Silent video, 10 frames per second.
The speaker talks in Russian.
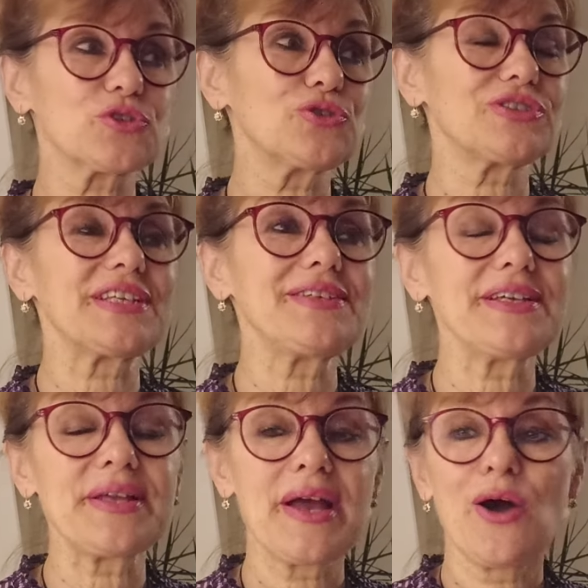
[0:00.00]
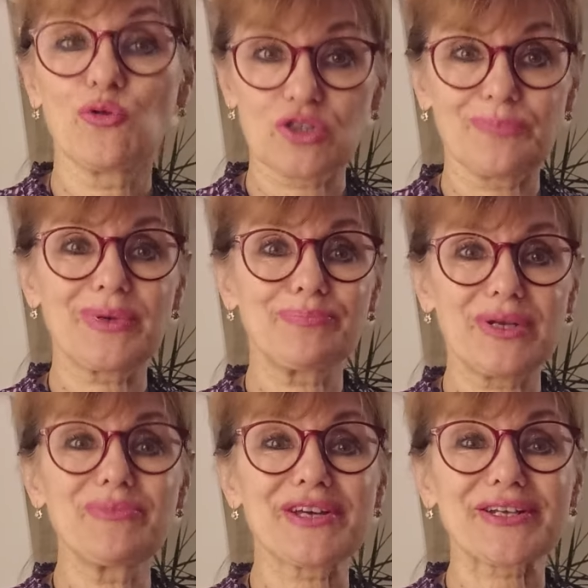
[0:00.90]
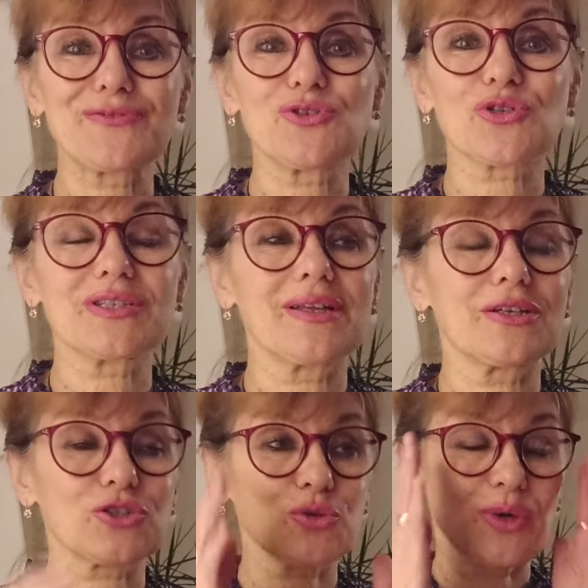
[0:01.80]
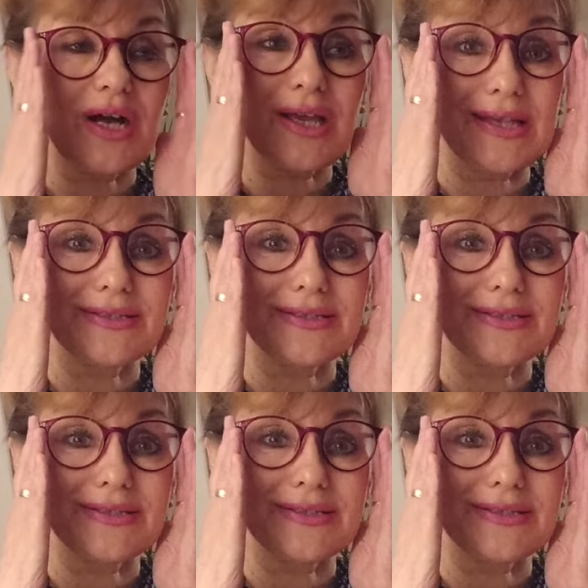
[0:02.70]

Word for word: то есть за день уже при, примерно все знала, что как.